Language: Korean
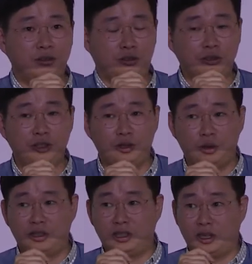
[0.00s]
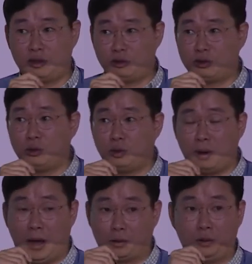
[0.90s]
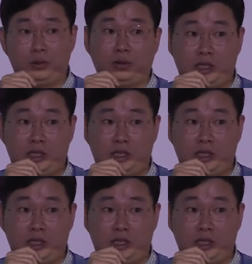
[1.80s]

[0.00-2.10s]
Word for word: 중국 인원들의 충성도와 바로